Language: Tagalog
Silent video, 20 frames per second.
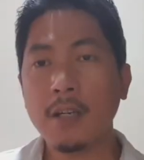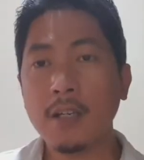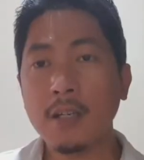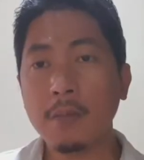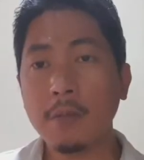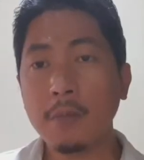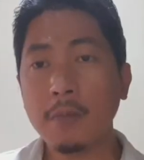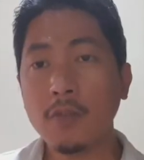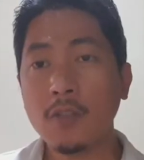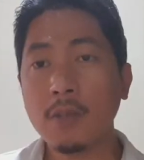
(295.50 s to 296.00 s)
ang
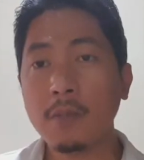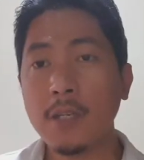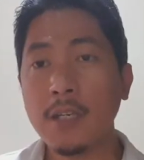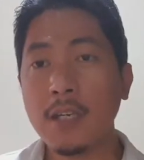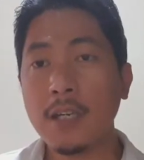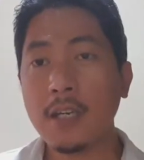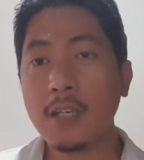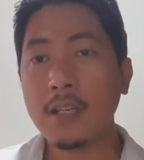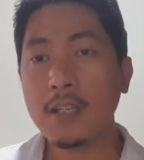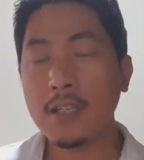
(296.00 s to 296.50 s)
ibig po
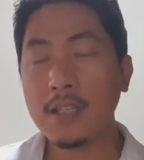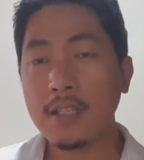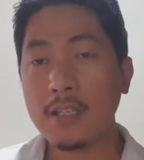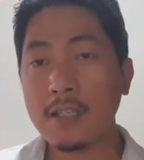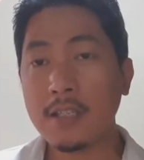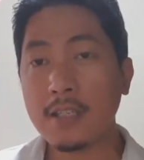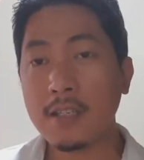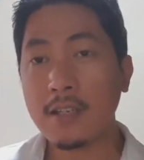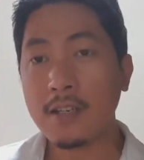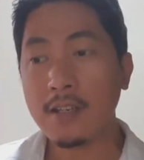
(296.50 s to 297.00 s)
sabihin
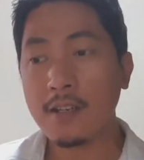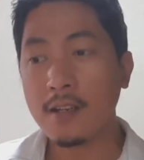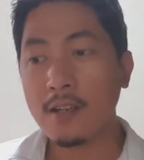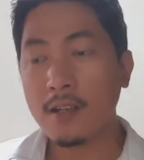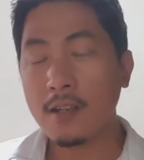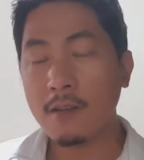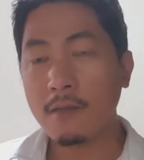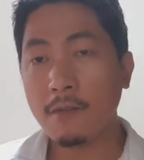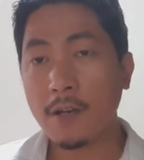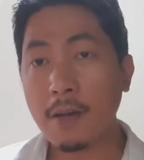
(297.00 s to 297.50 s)
is,
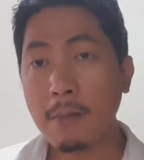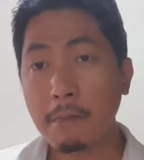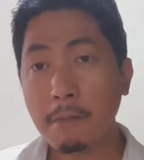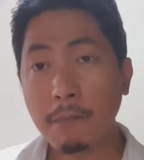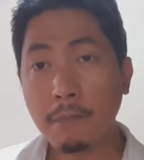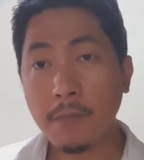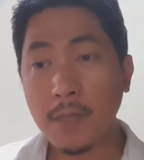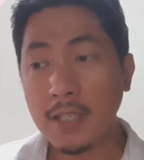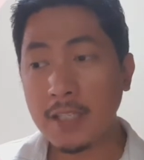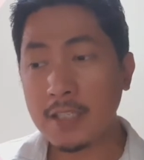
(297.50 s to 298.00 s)
from
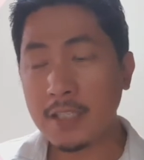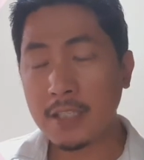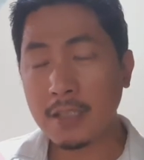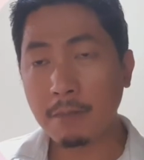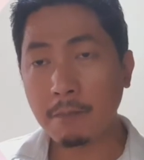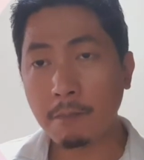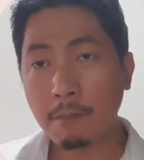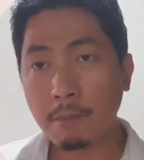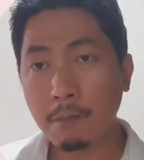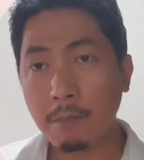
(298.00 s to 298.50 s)

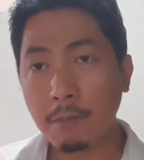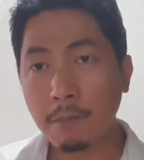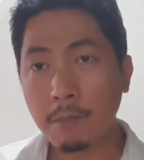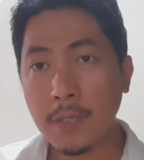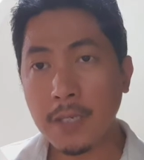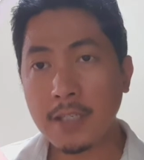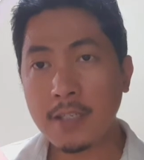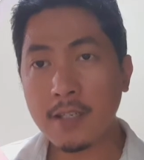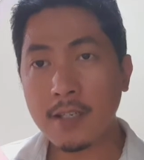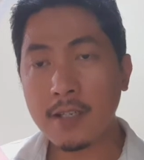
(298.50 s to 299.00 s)
its
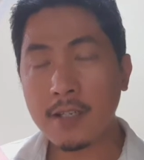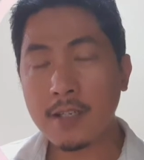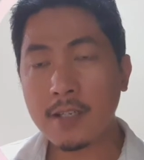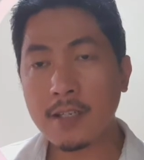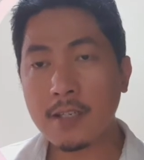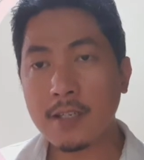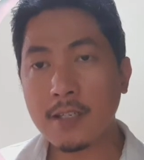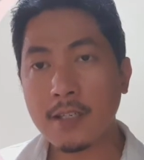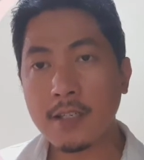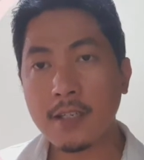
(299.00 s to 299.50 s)

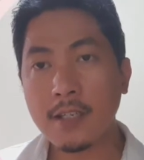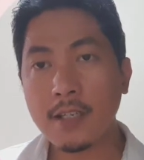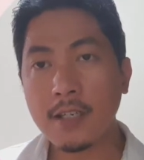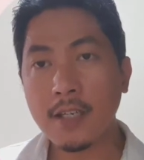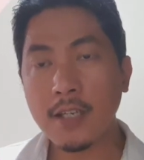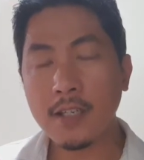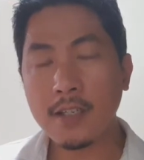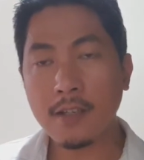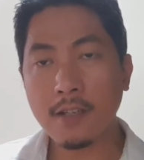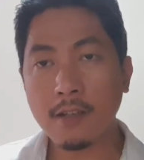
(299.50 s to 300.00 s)
pixels
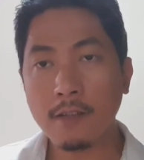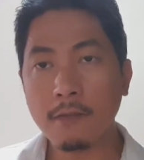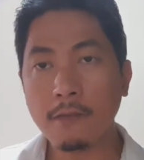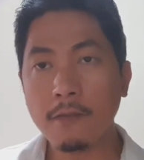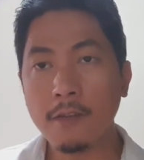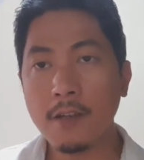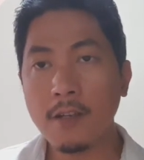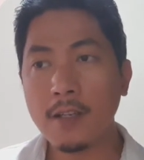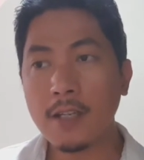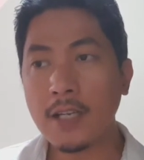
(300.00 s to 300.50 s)
itself,
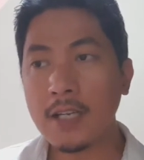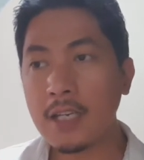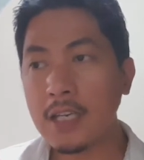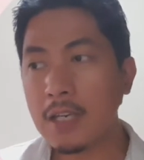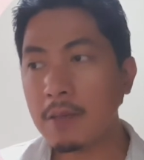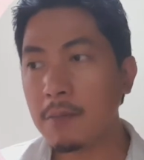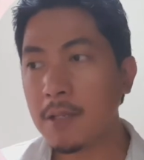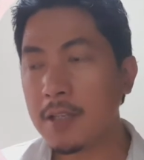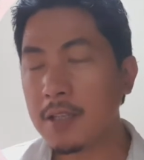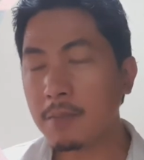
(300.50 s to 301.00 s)
nag
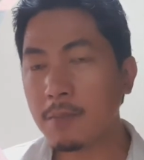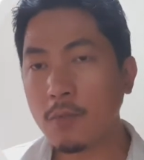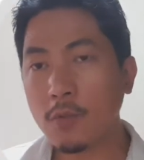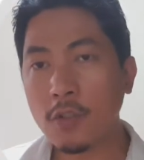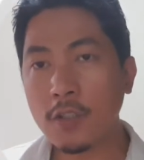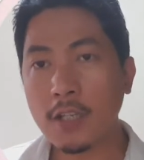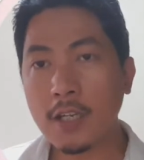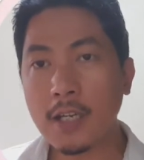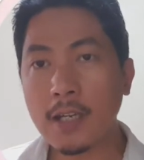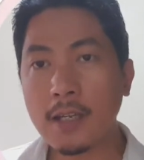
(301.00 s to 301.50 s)
emit po
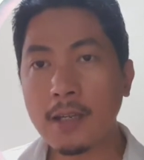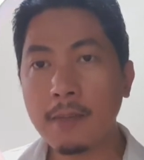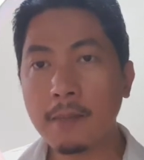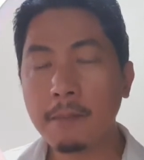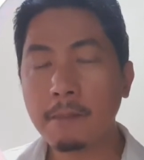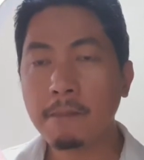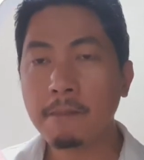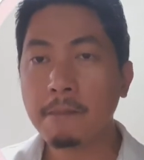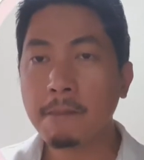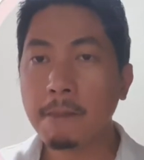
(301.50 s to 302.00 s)
siya
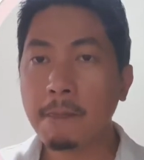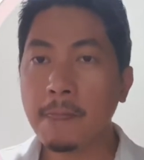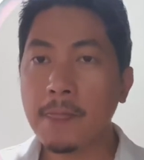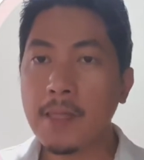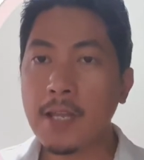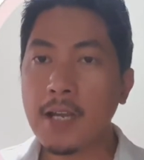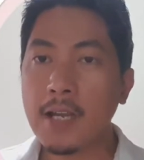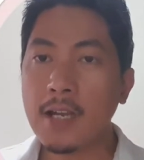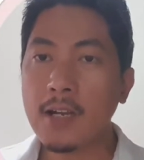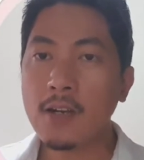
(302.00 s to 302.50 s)

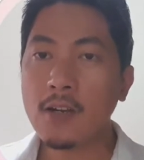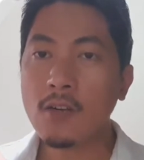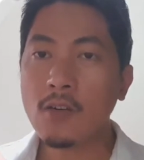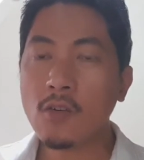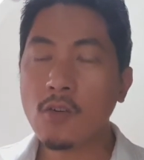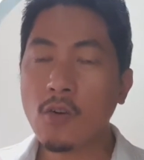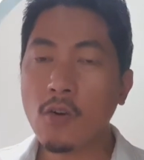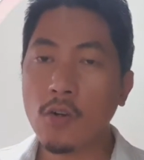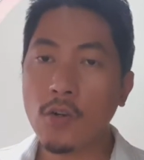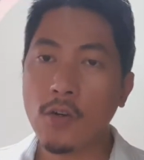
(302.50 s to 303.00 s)
ng
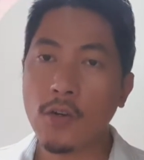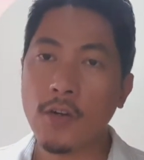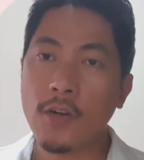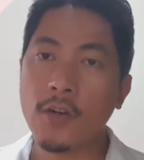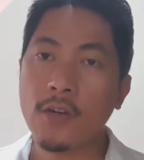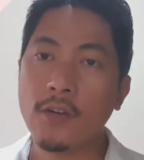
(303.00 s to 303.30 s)
color.